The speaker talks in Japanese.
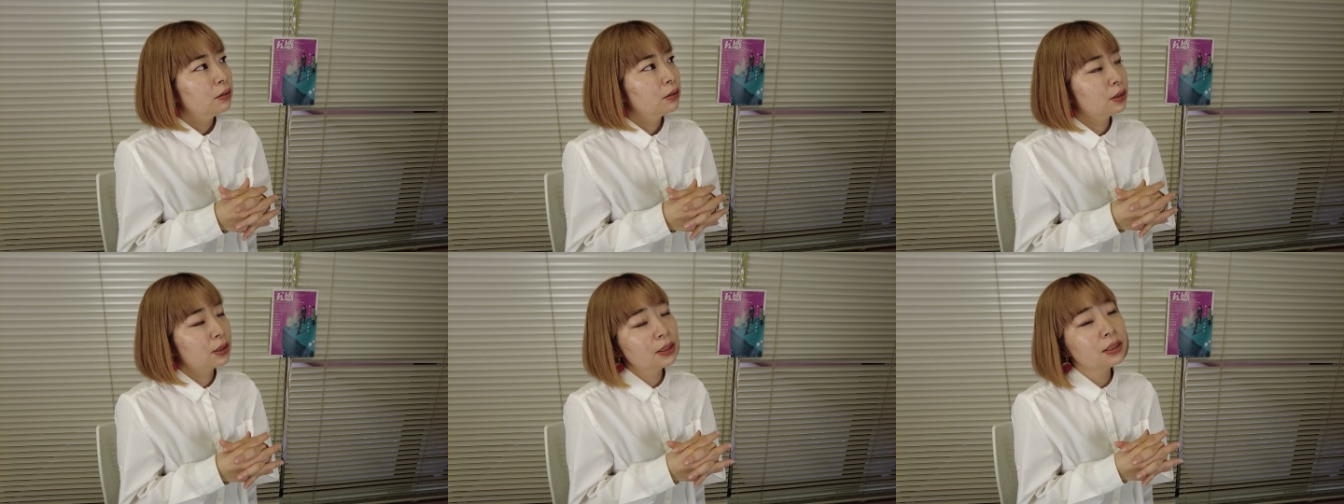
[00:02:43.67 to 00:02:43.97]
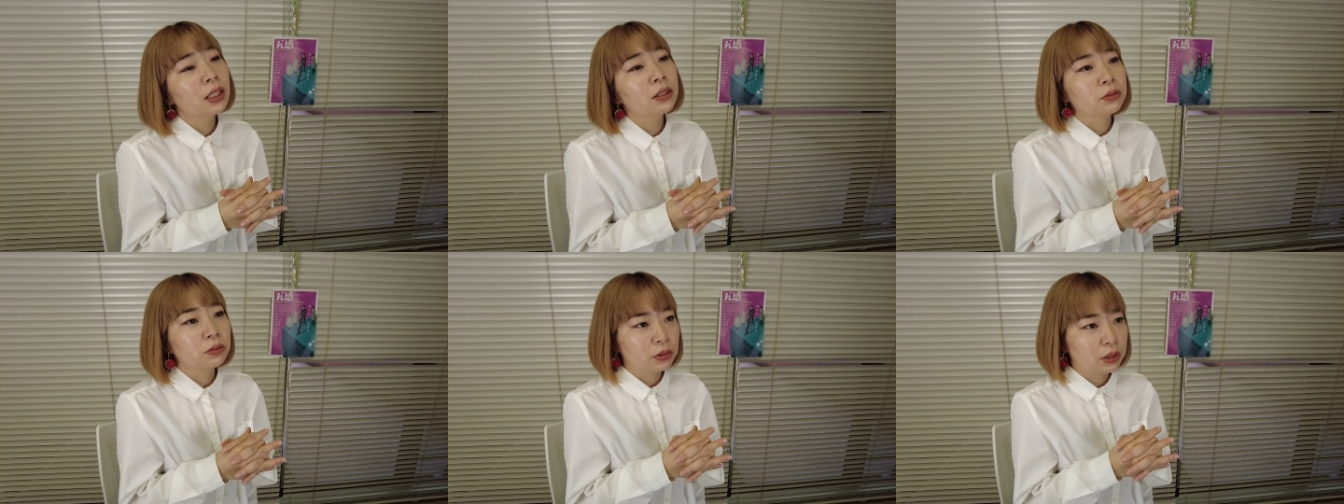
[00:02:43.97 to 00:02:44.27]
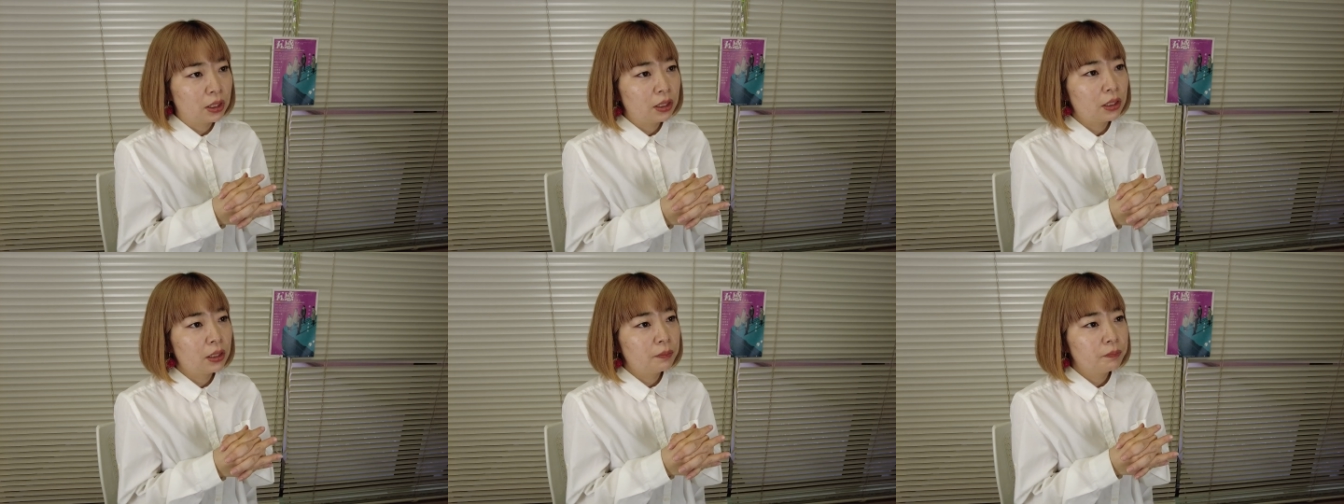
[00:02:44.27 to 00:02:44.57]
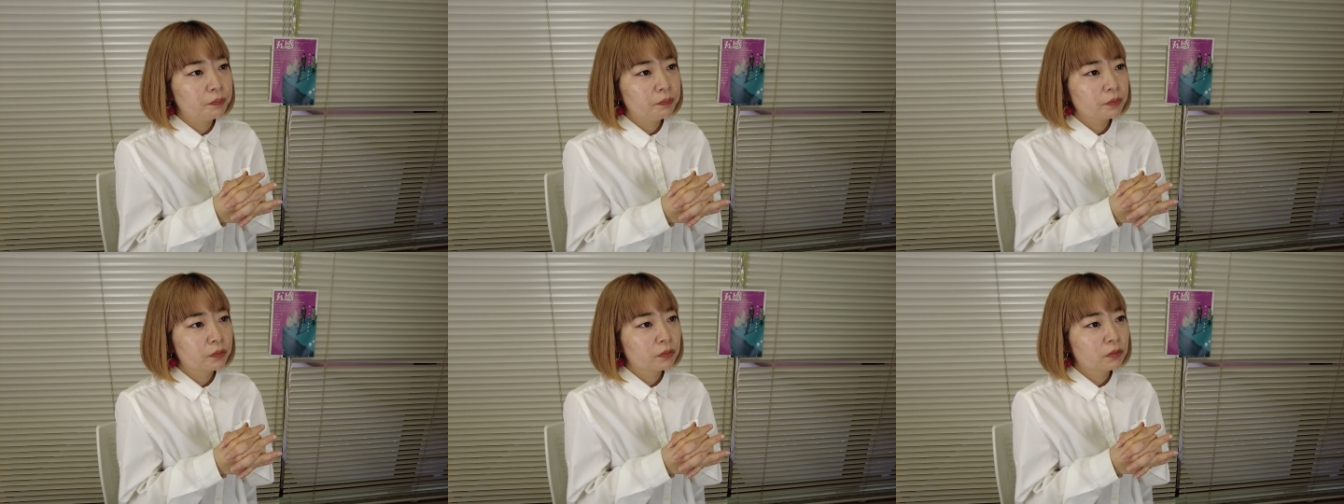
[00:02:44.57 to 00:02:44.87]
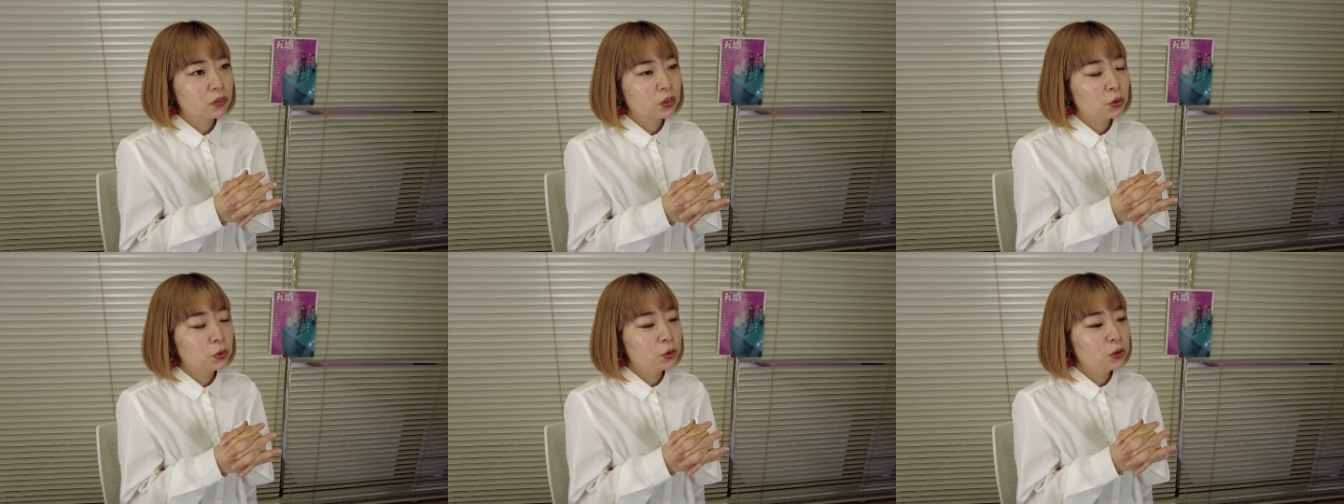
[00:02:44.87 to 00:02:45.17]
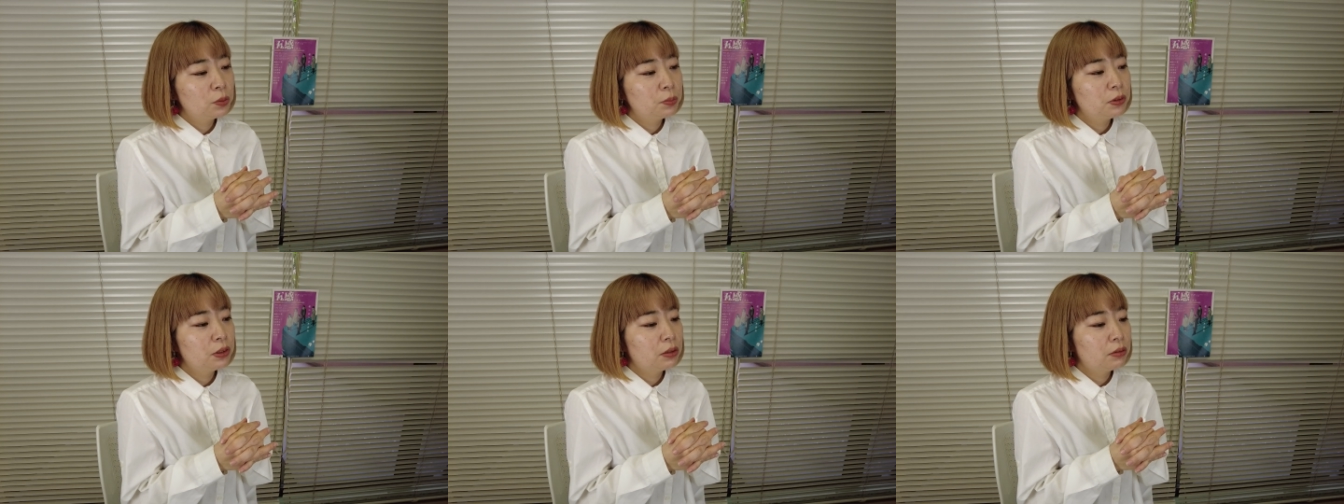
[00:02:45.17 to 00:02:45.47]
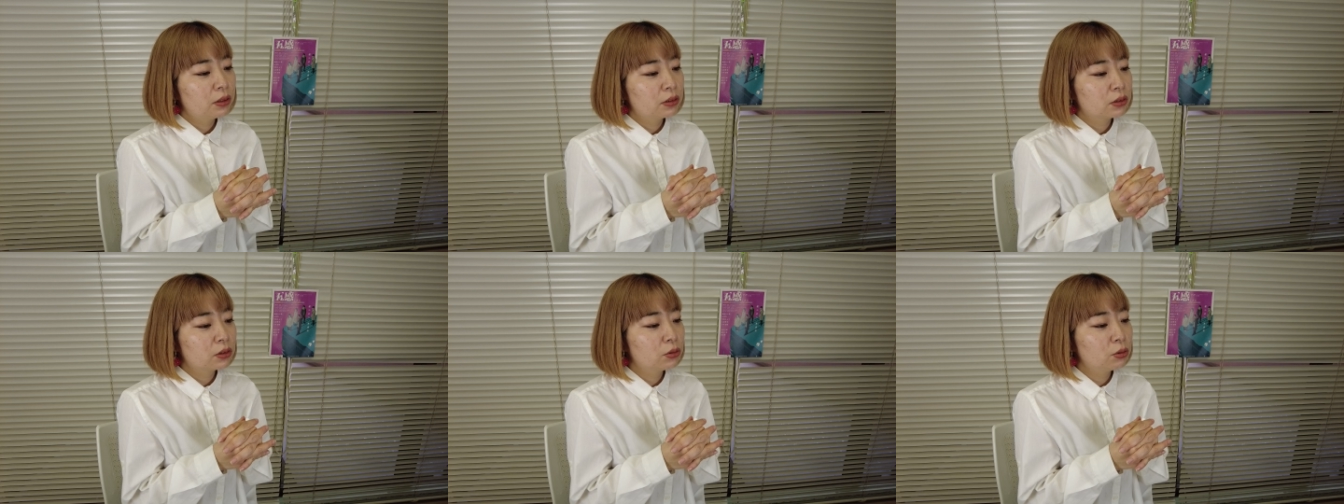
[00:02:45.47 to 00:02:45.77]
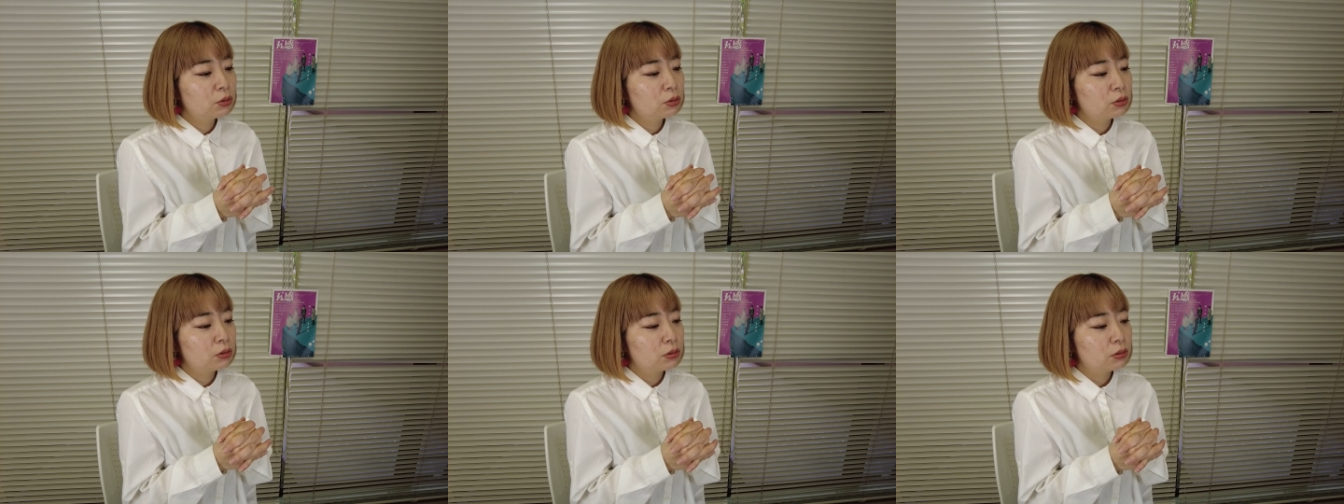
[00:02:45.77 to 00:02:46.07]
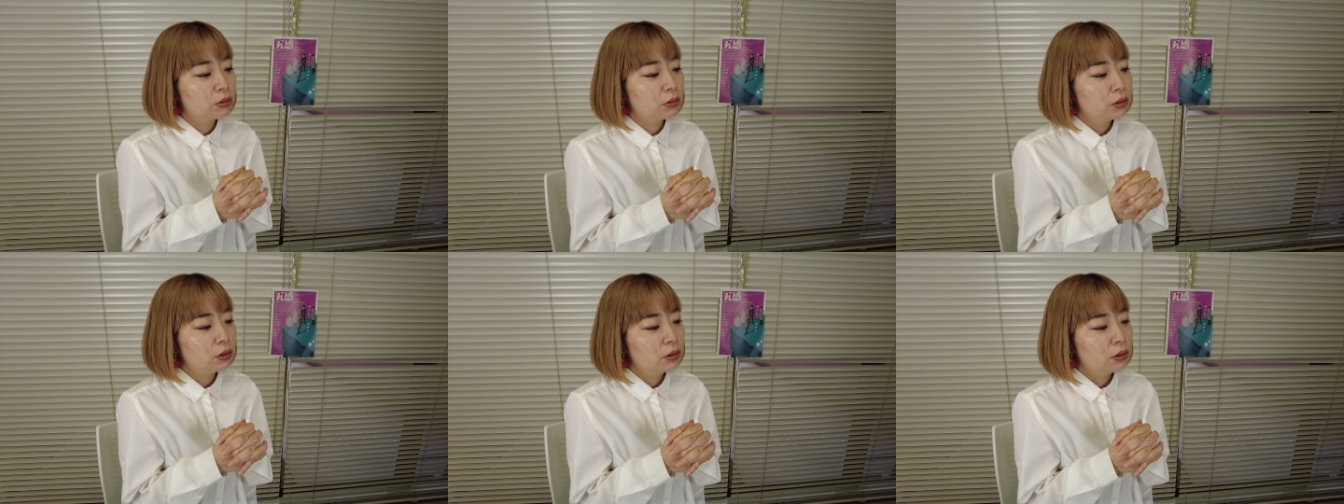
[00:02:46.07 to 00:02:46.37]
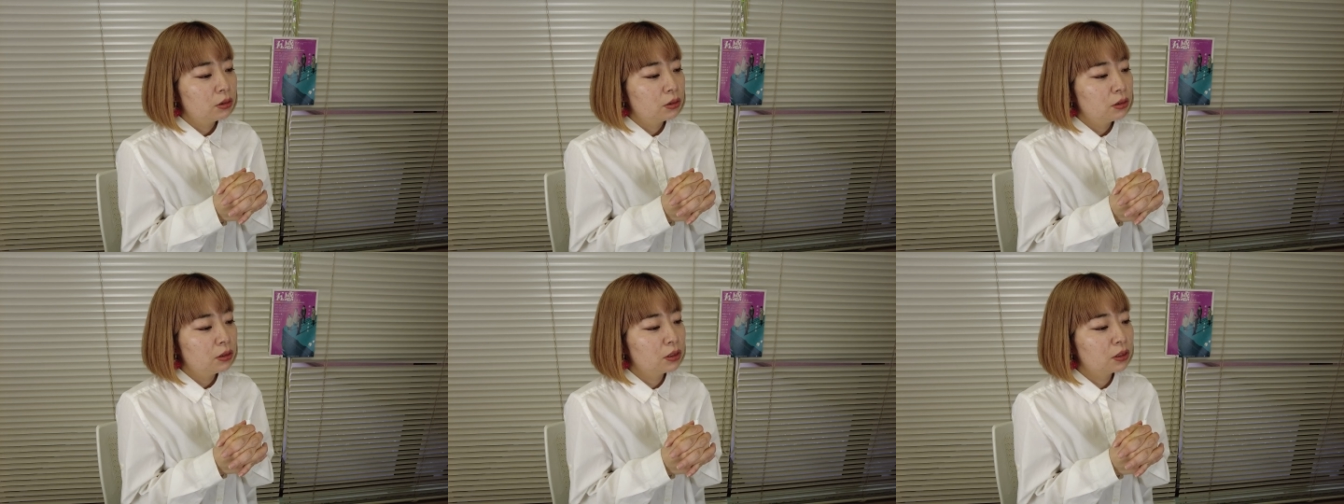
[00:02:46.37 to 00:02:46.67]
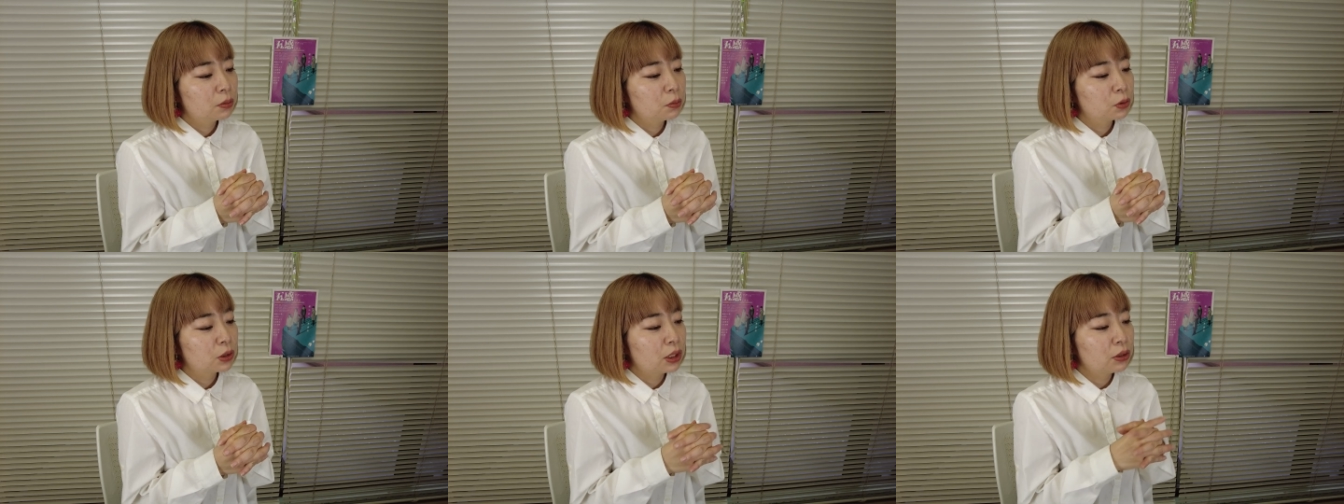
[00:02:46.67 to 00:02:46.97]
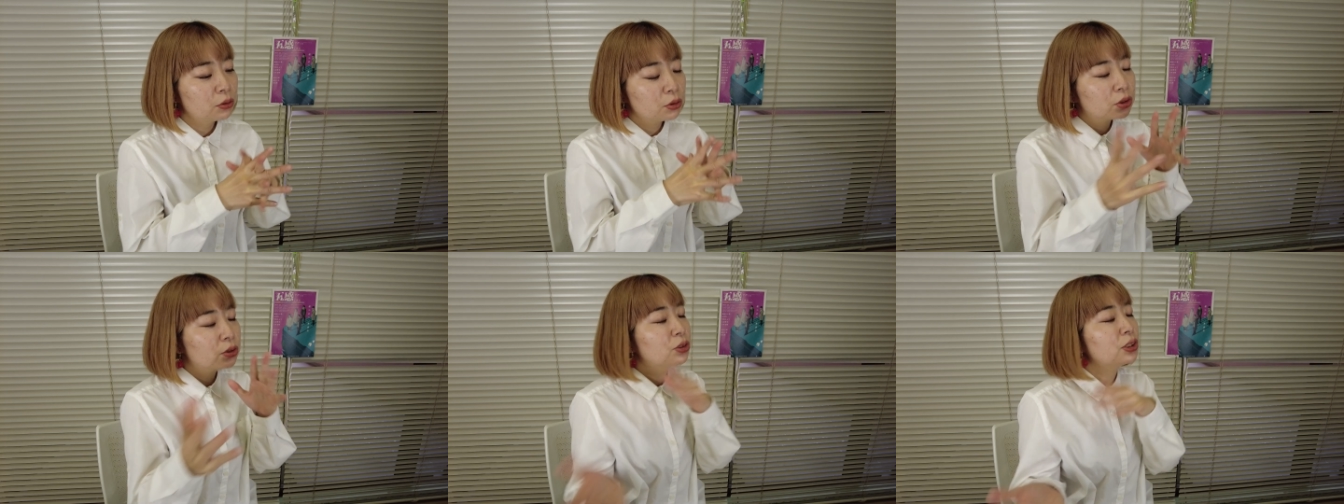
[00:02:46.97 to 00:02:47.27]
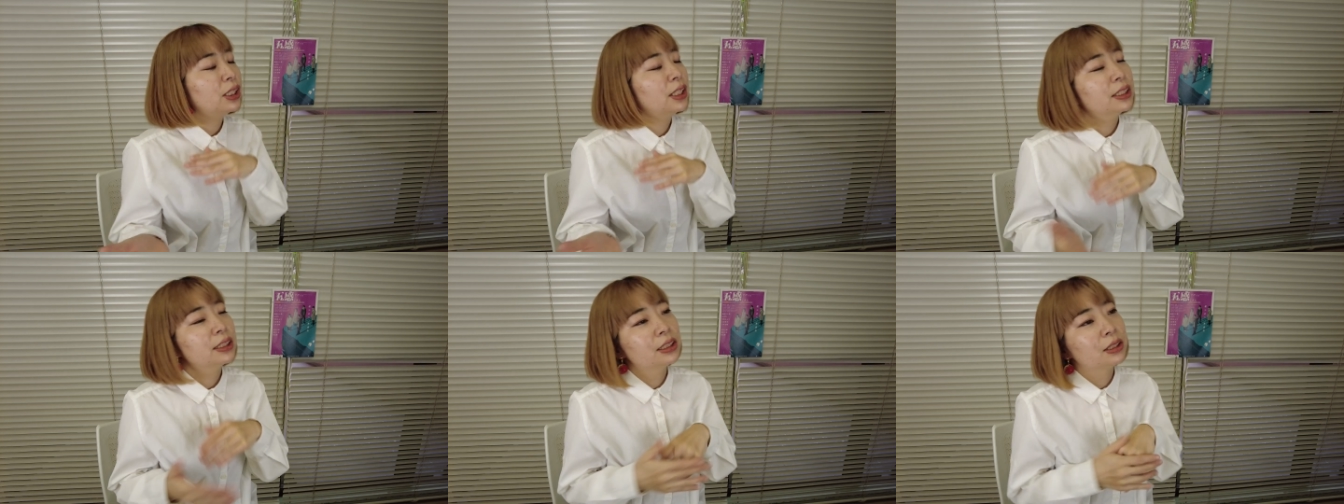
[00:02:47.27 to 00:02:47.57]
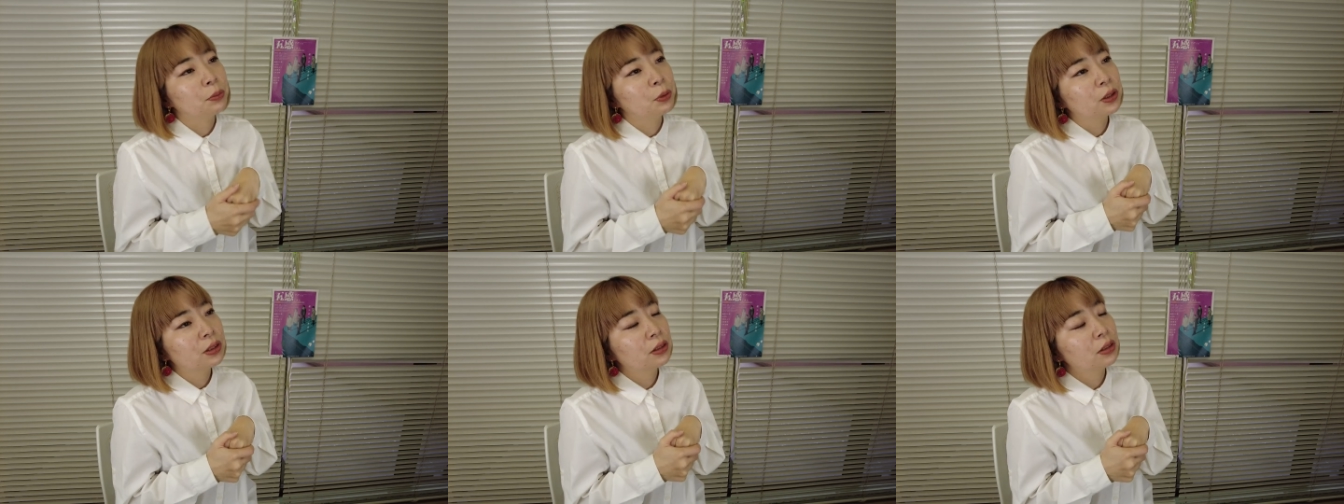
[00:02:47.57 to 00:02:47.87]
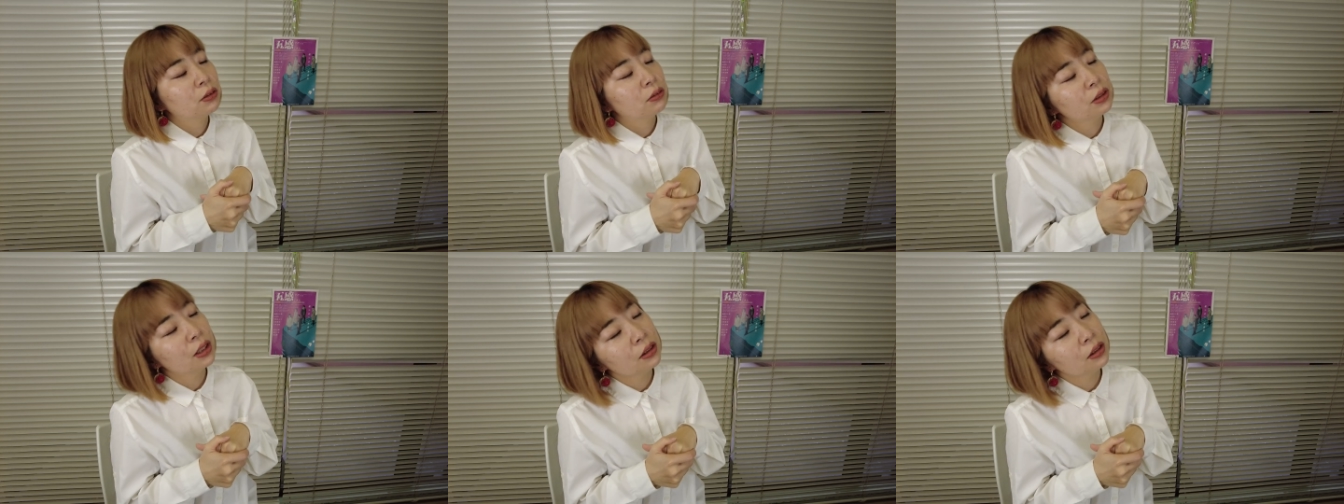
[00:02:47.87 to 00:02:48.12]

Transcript: 好きなので、そういう意味ではすごくいつも楽しくやらせてもらってる